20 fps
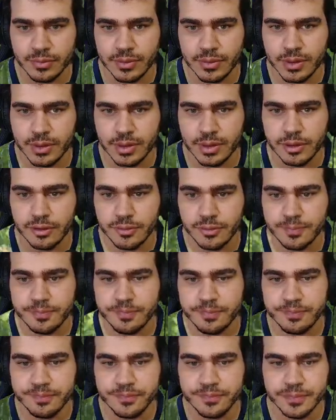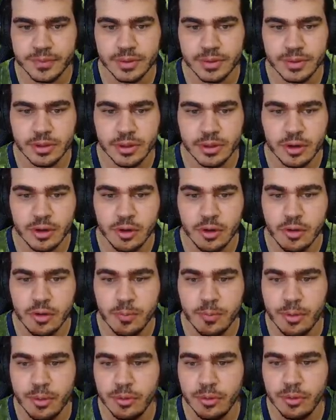Aí, ó
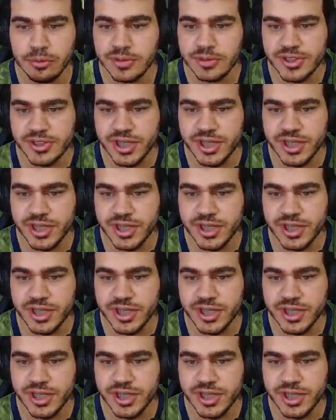pontos de